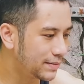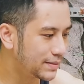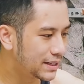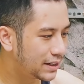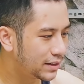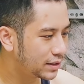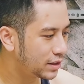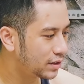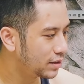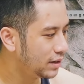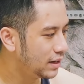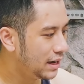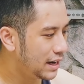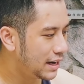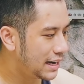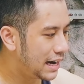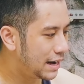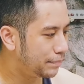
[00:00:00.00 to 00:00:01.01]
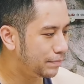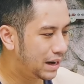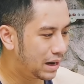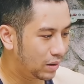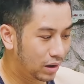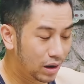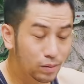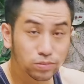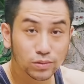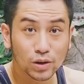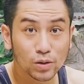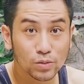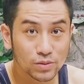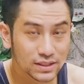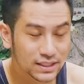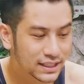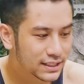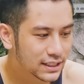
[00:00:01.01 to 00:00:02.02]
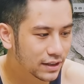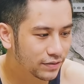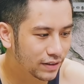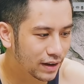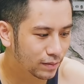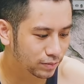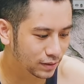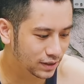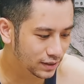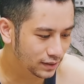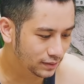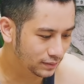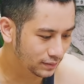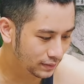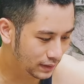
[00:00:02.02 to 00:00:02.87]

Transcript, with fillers: để làm sao cho đảm bảo lông nó không còn dính xà phòng nữa.